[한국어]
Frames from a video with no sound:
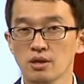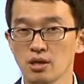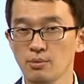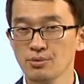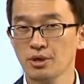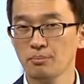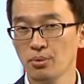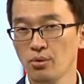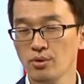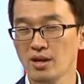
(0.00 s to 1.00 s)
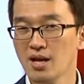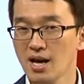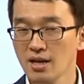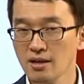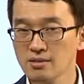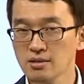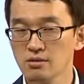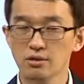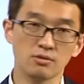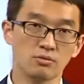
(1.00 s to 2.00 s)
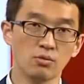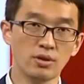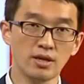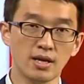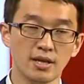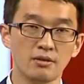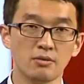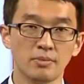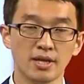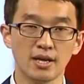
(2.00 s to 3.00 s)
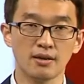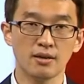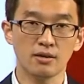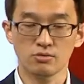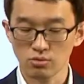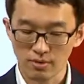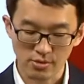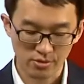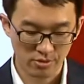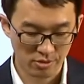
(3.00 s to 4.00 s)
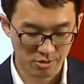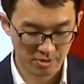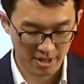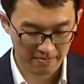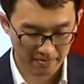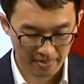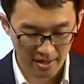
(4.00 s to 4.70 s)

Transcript: 기본적인 표현을 알아야지 그때 논리가 되는 겁니다. 추론할 수 있는 것입니다.